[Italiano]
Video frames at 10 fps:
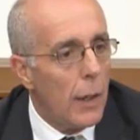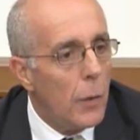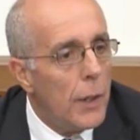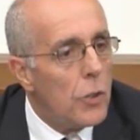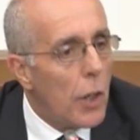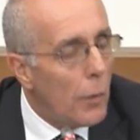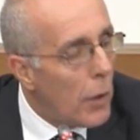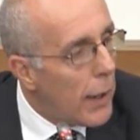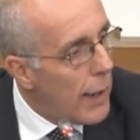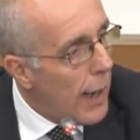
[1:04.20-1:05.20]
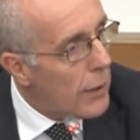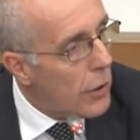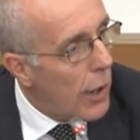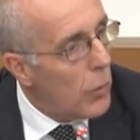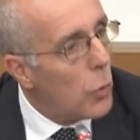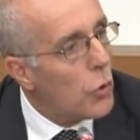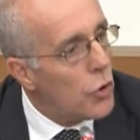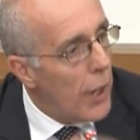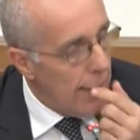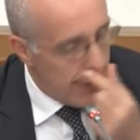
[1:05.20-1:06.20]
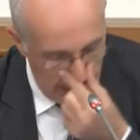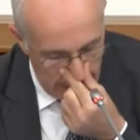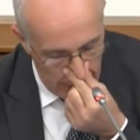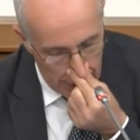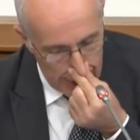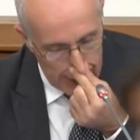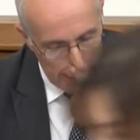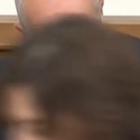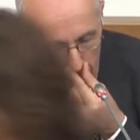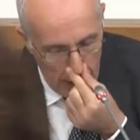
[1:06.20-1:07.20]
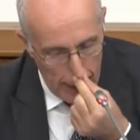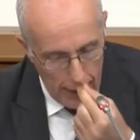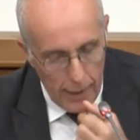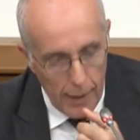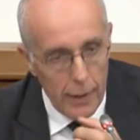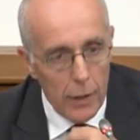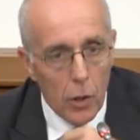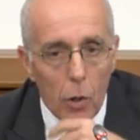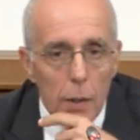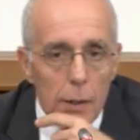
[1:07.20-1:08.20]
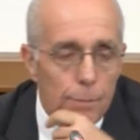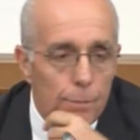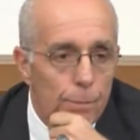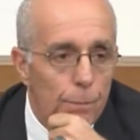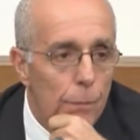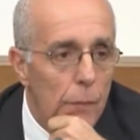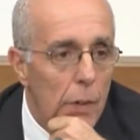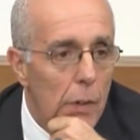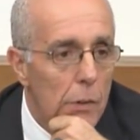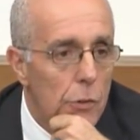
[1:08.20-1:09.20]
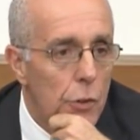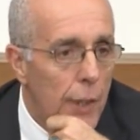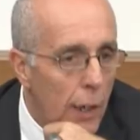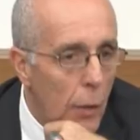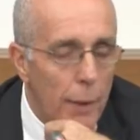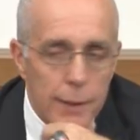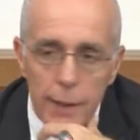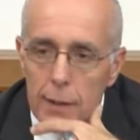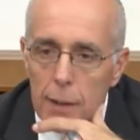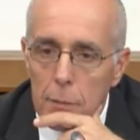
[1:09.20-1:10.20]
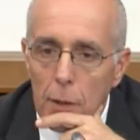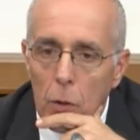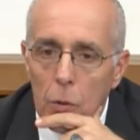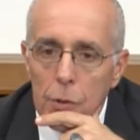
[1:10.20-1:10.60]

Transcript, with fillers: Da qui diciamo che è nata l'urgenza, la necessità. Io ehm, ci tengo, Presidente, se me lo